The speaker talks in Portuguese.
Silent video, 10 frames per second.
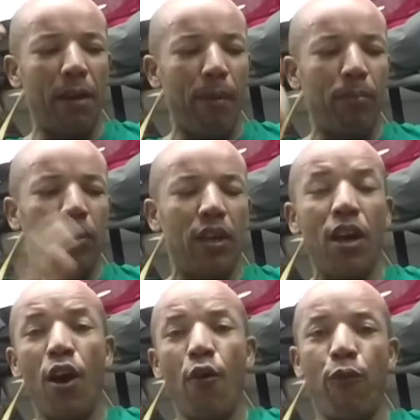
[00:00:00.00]
aí para poder
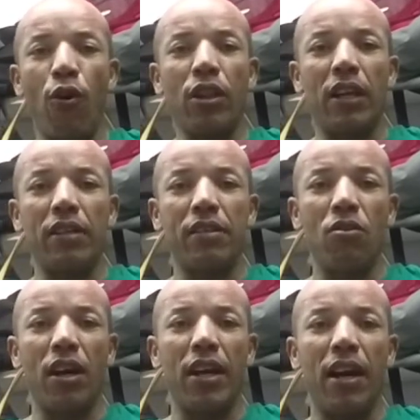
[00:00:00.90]
fortalecer o
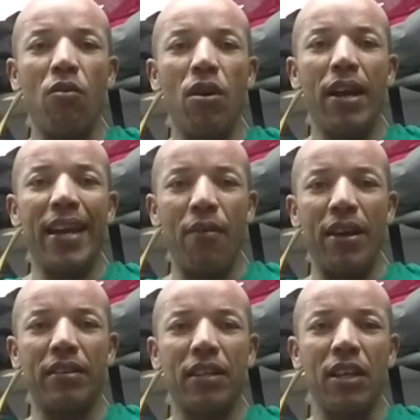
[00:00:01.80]
canal. Não é
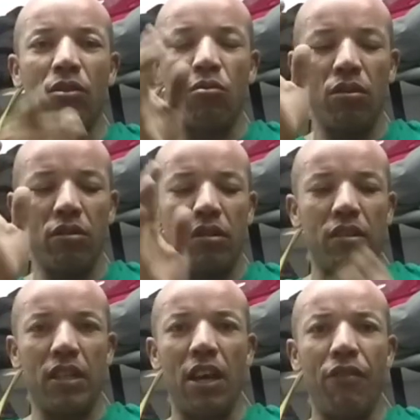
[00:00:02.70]
inscrito? Se
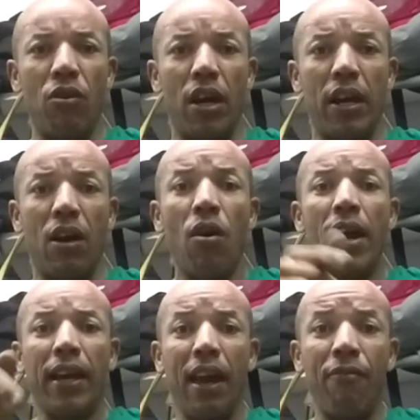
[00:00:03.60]
inscreva no canal.
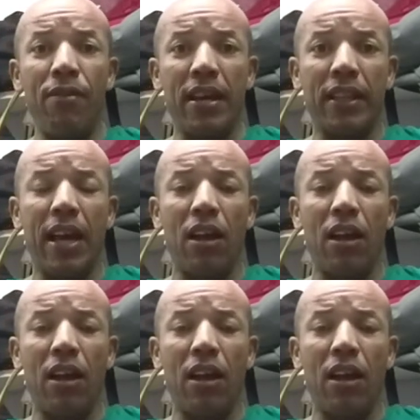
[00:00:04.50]
Quer vir até a